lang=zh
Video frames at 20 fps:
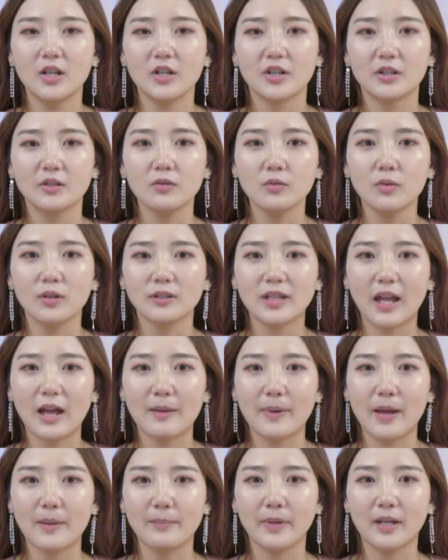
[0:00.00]
人活大
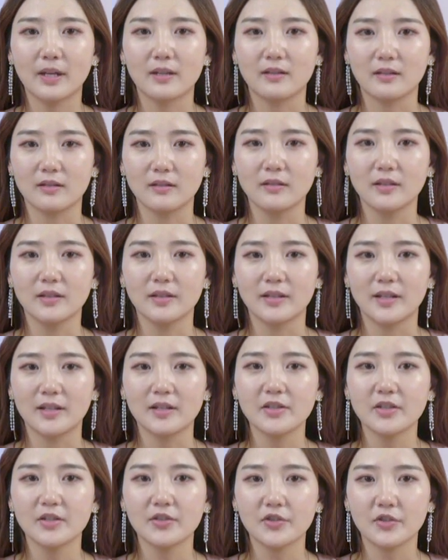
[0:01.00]
半辈子，
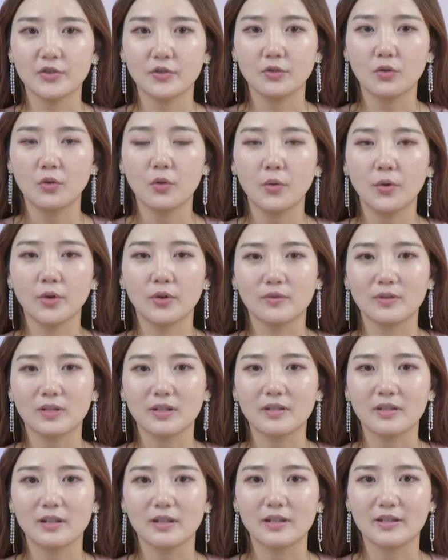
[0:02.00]
年轻时都会有
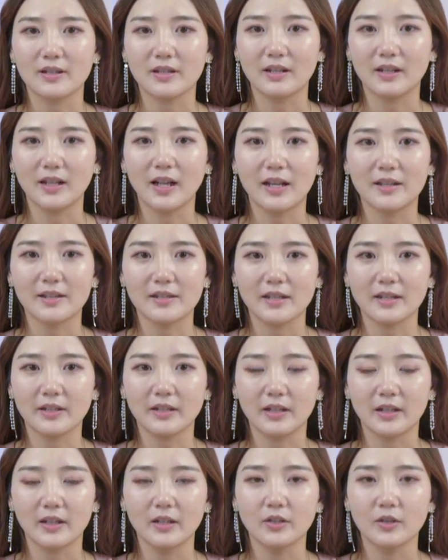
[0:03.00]
自己的情感经
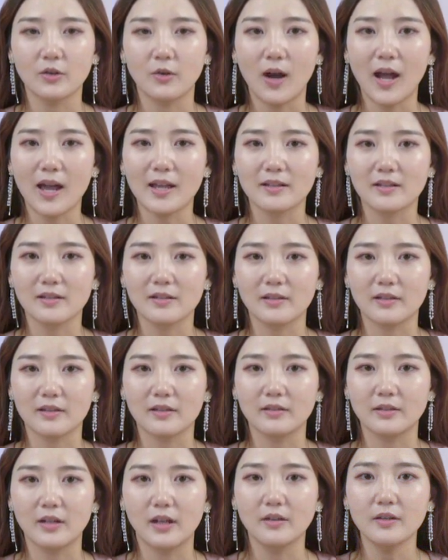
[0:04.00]
历，有爱自己
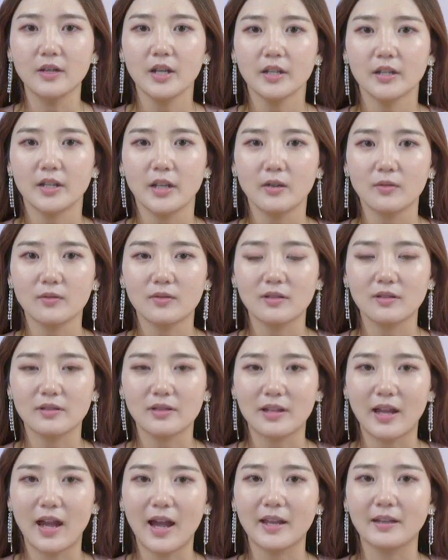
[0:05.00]
的人，也有自
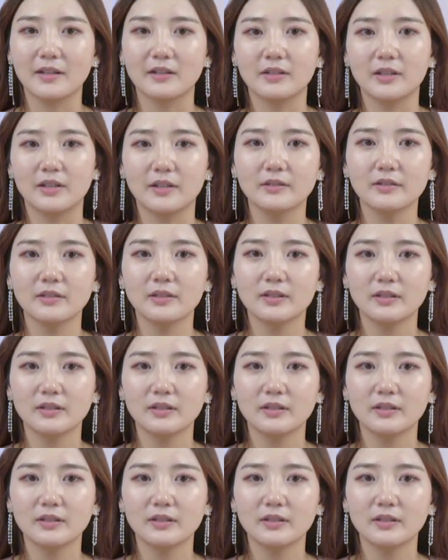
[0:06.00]
己爱的人。